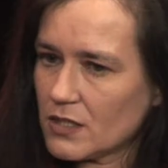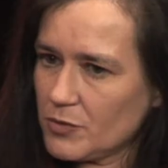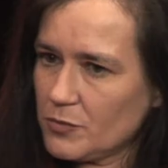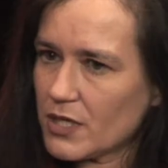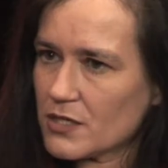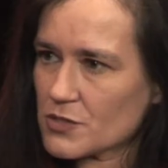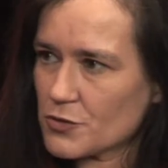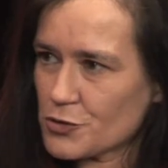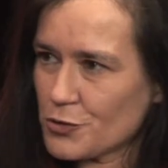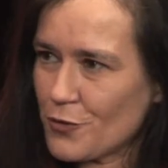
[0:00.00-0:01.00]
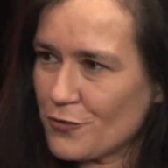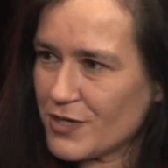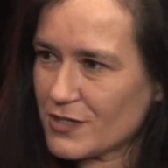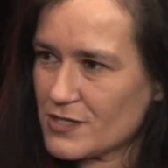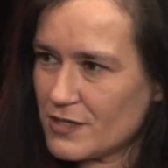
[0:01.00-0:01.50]
Namibia jest
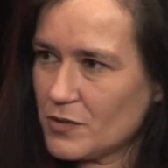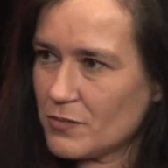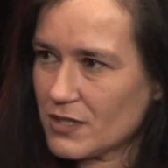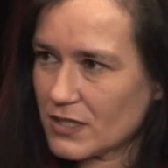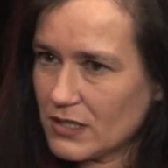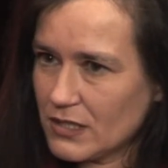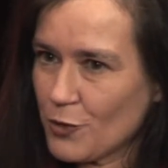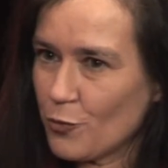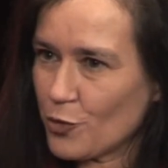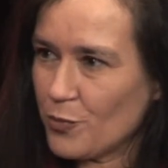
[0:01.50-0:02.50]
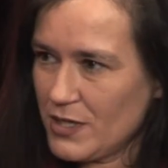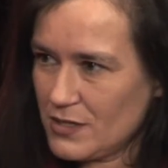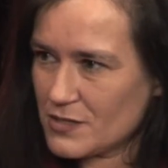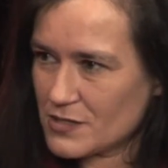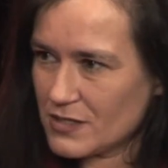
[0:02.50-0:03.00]
kosztowna, ceny ma takie
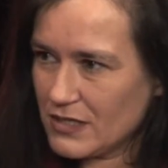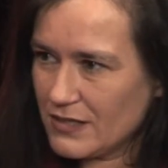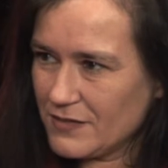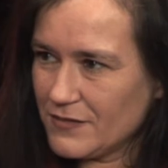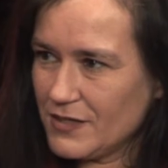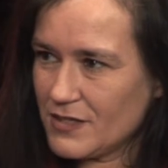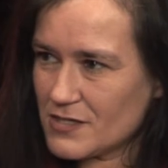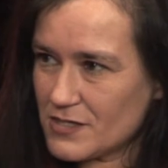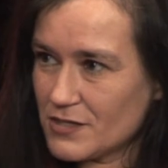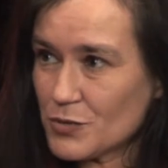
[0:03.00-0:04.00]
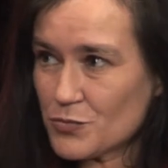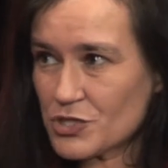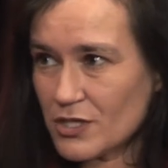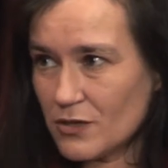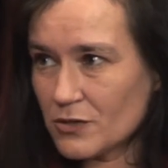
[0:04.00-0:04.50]
europejskie tak? i niestety
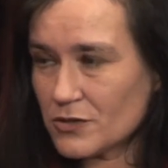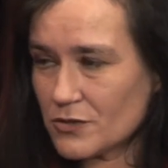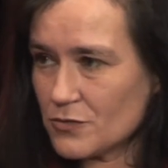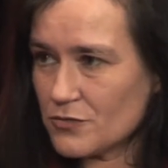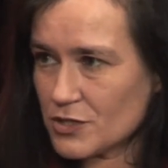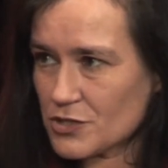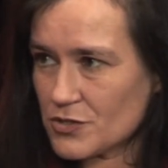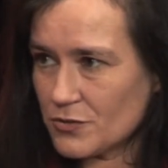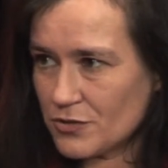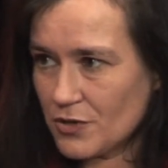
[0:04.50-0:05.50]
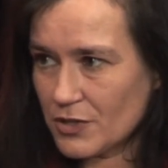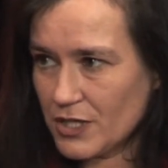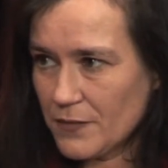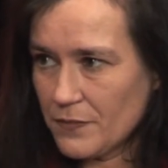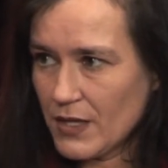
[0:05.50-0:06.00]
przeloty również są drogie.